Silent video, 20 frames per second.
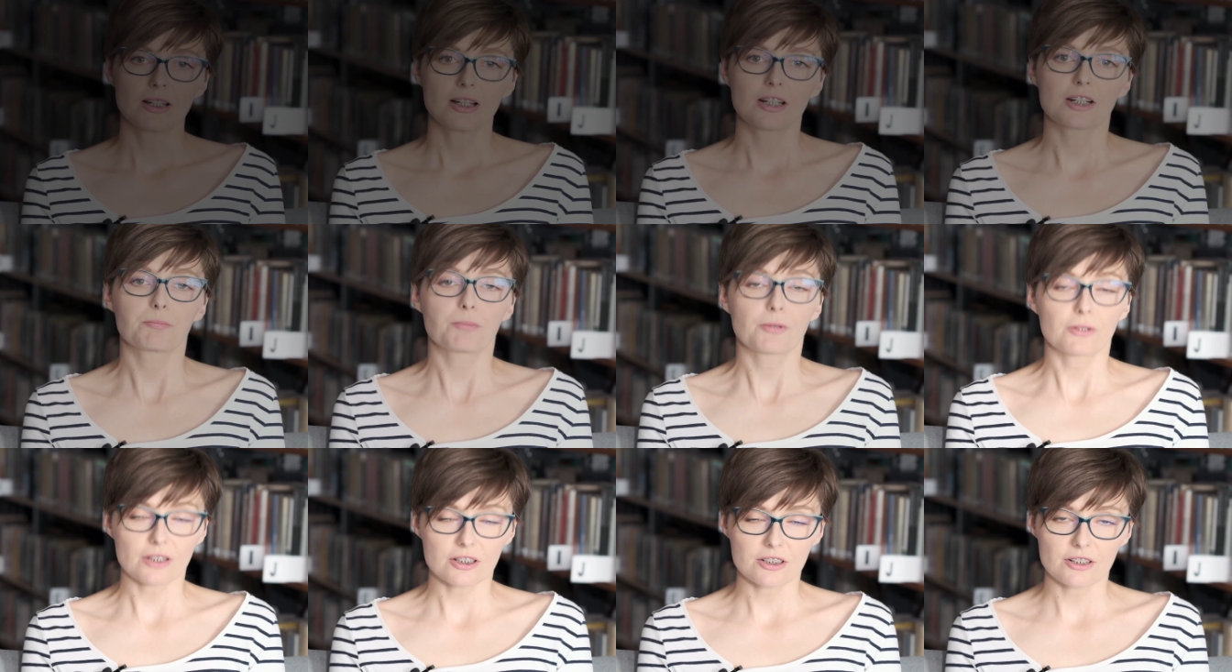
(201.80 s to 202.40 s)

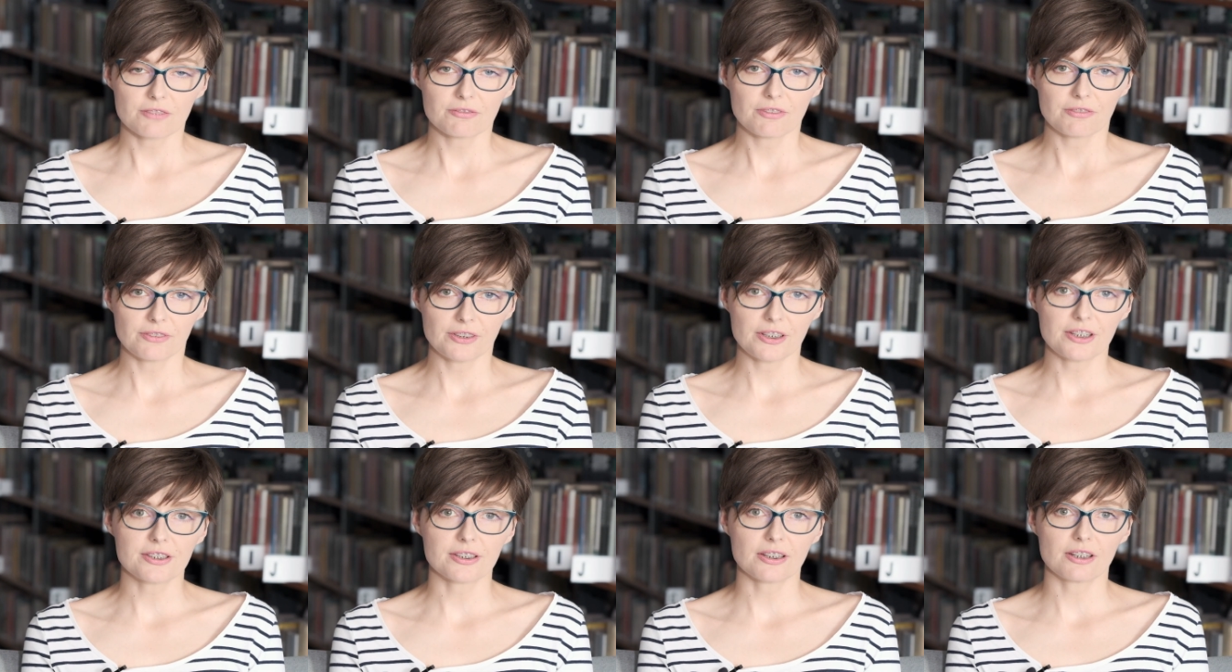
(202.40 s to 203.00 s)
Reportaż Ewy
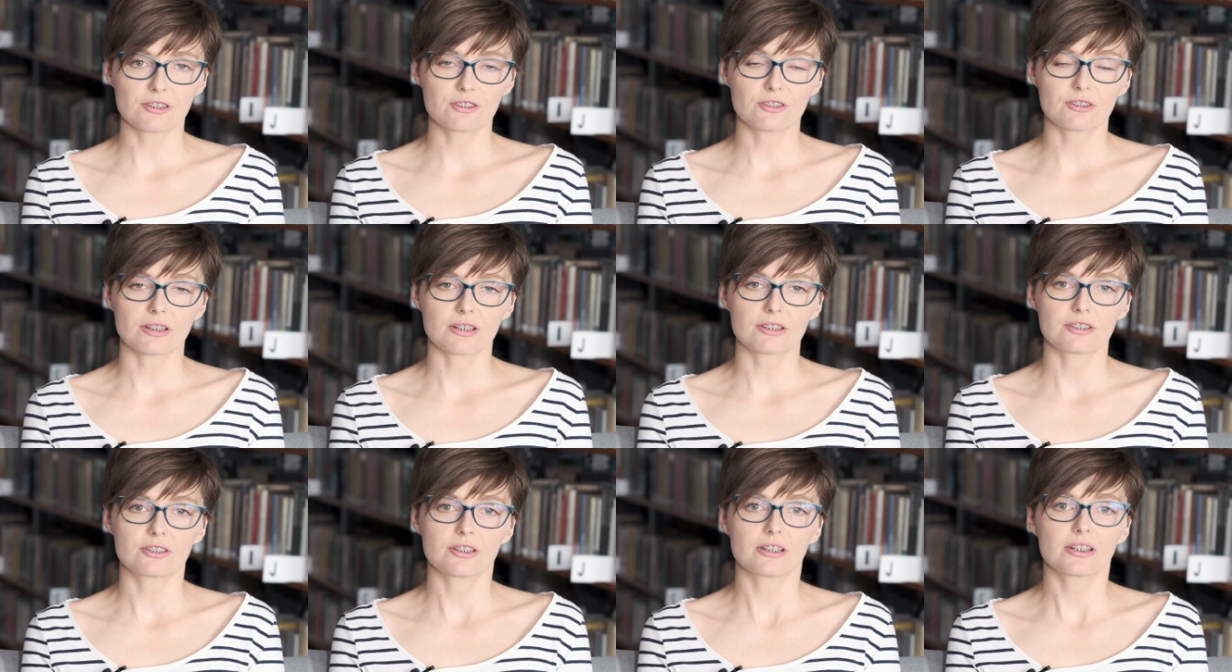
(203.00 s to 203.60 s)
Winickiej
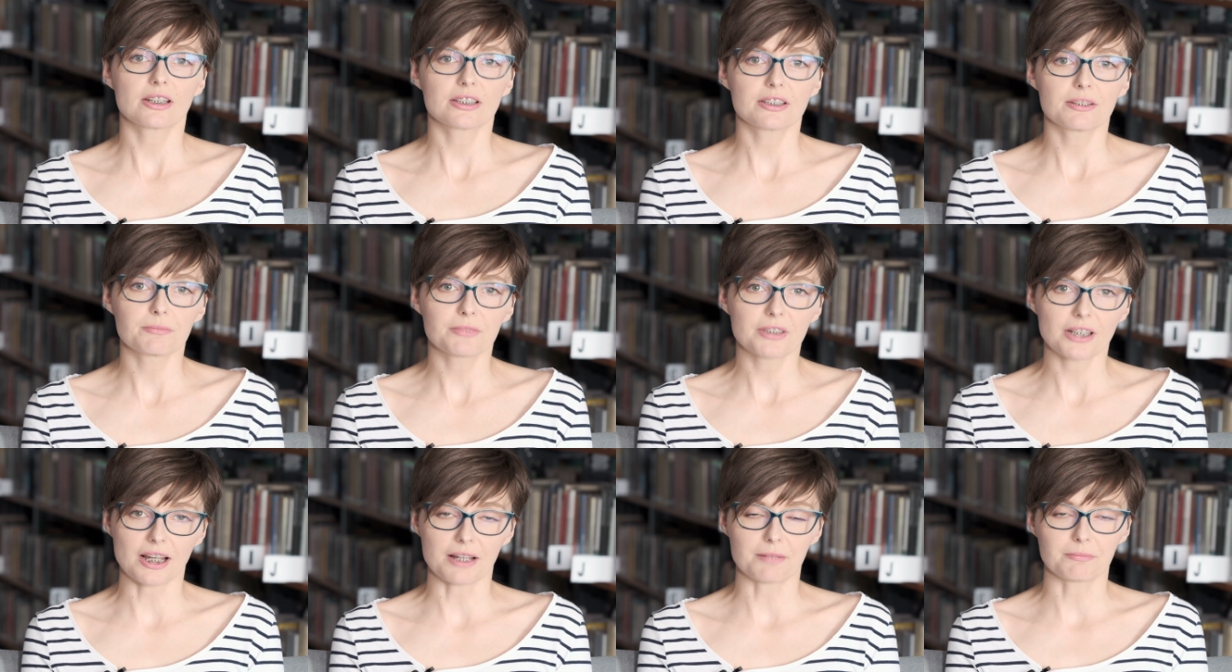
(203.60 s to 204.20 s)
czyta się jednym
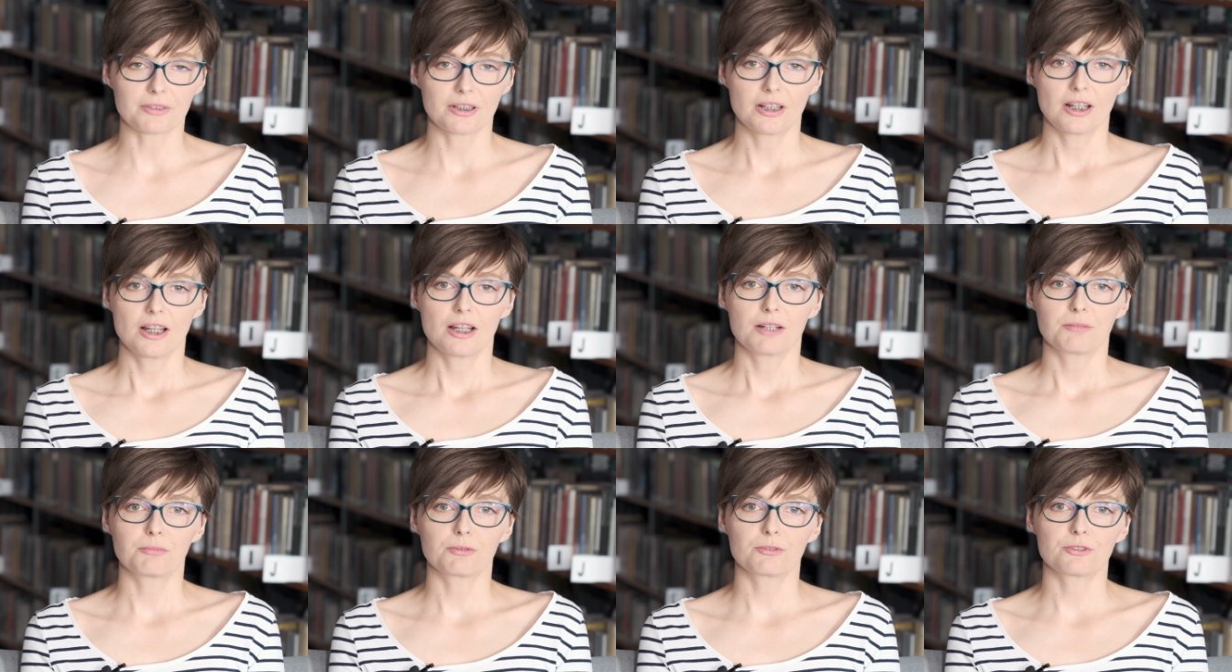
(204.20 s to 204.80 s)
tchem,
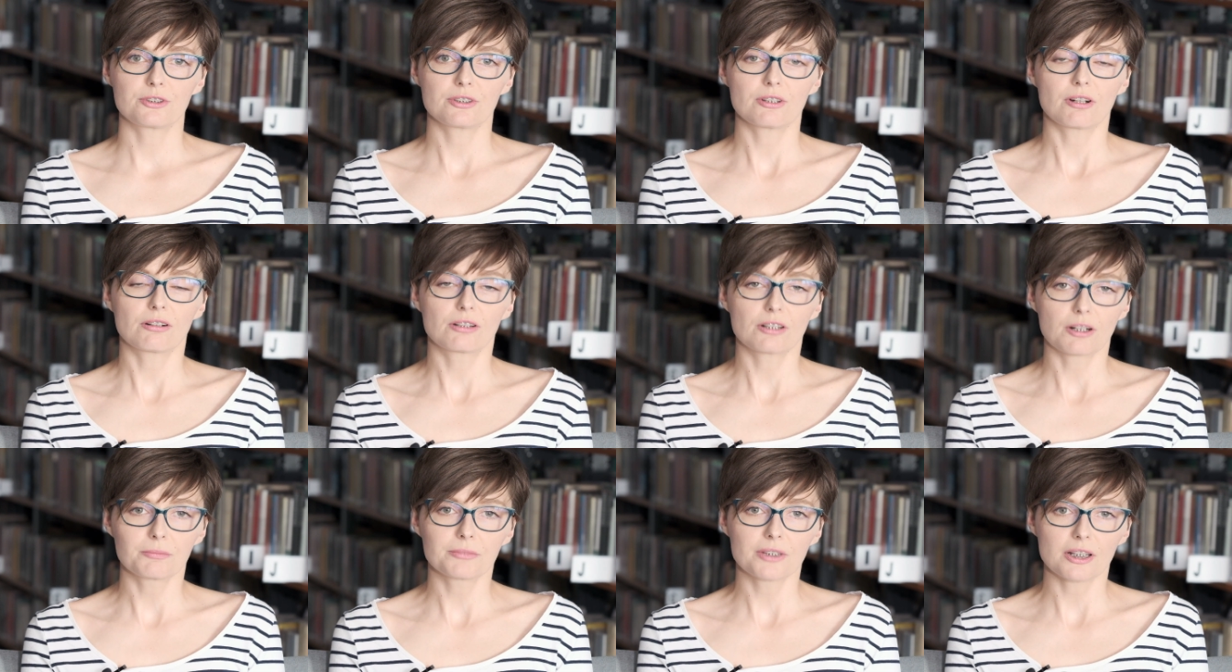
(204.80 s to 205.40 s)
budzi
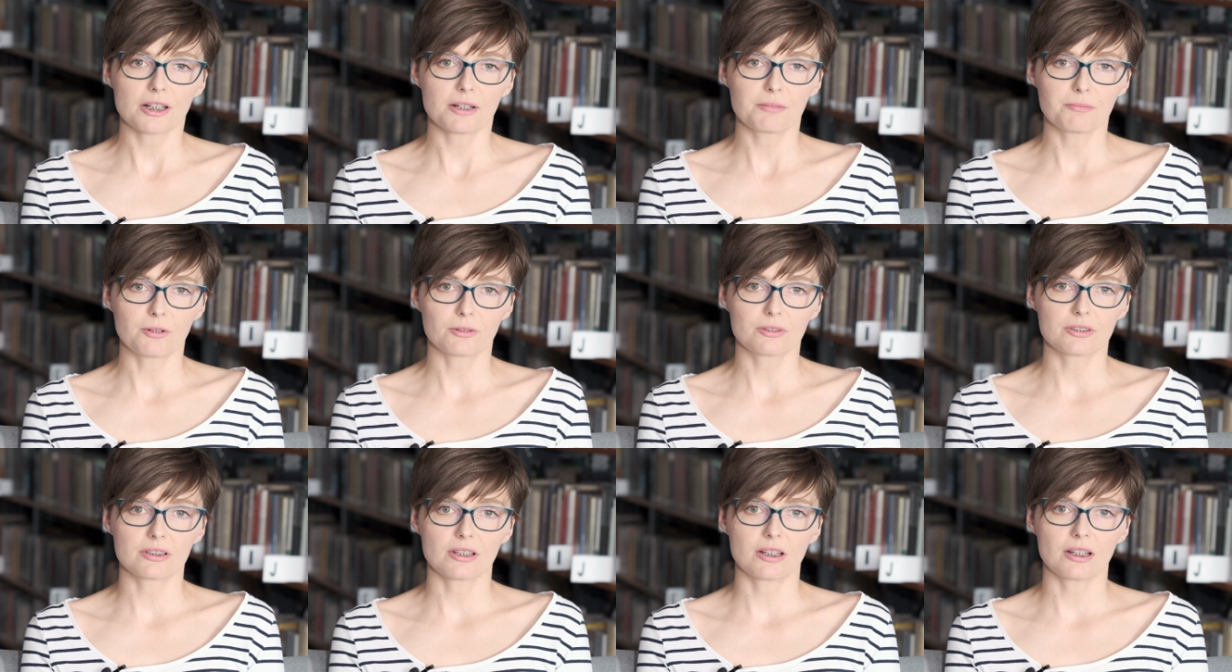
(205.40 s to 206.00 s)
ogromne
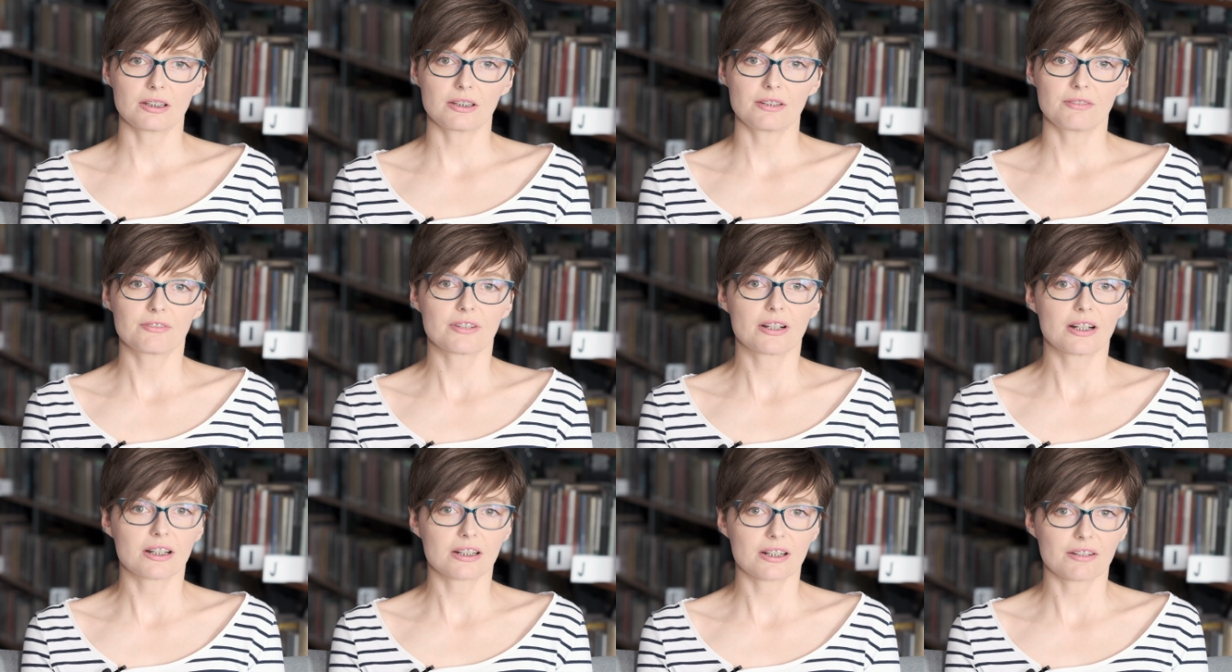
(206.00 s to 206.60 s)
emocje i
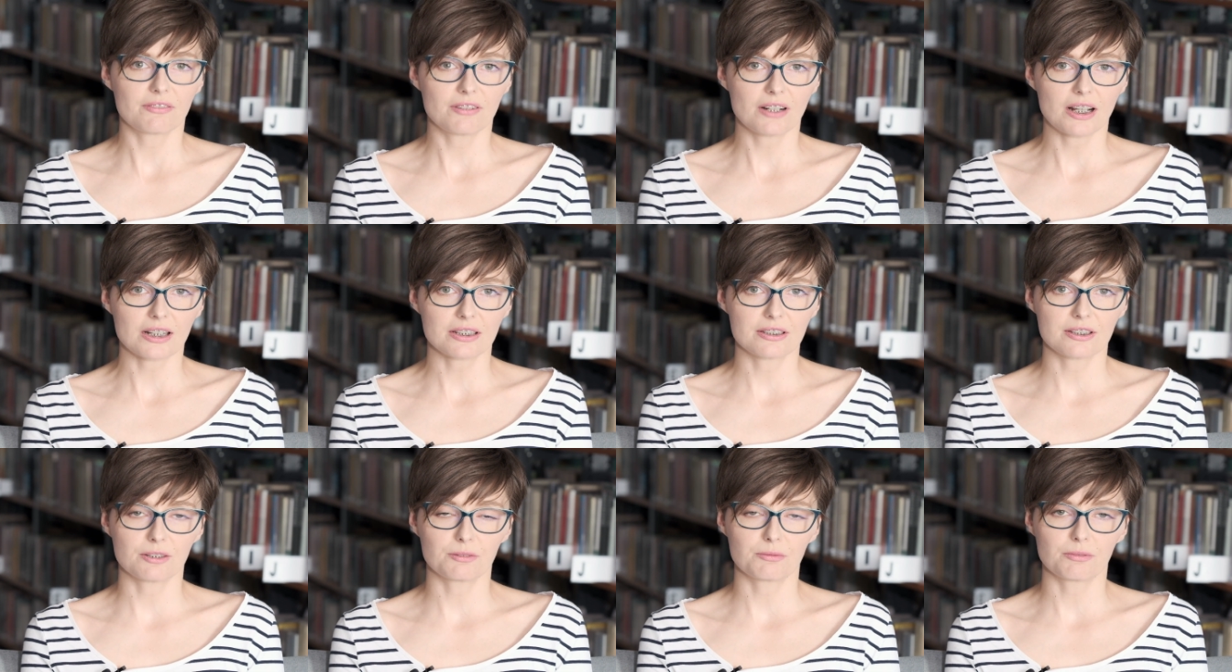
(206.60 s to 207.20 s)
wiele
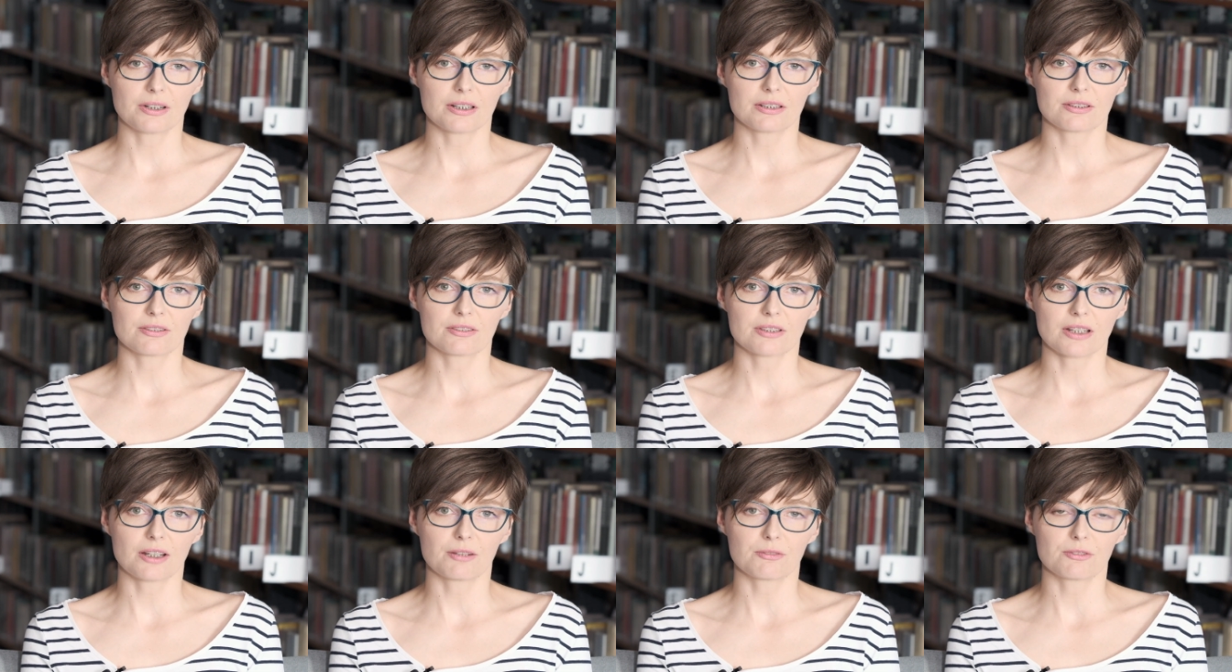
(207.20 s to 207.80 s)
refleksji, które
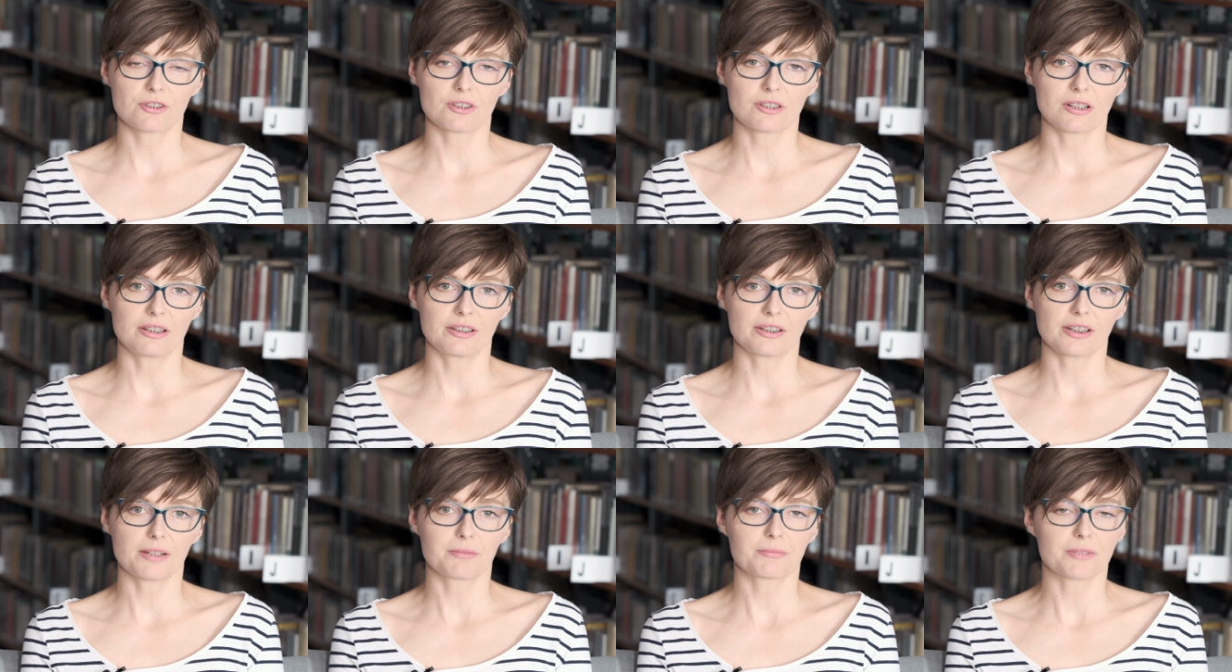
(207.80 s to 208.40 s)
zostają z
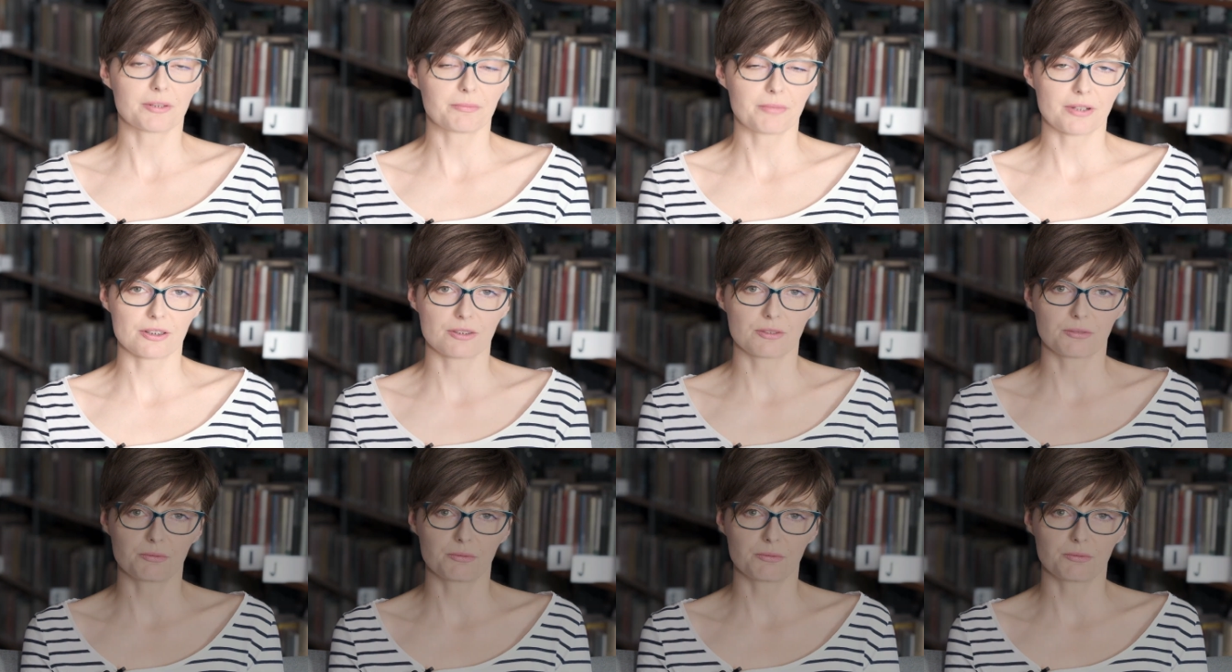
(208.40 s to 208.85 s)
czytelnikiem na bardzo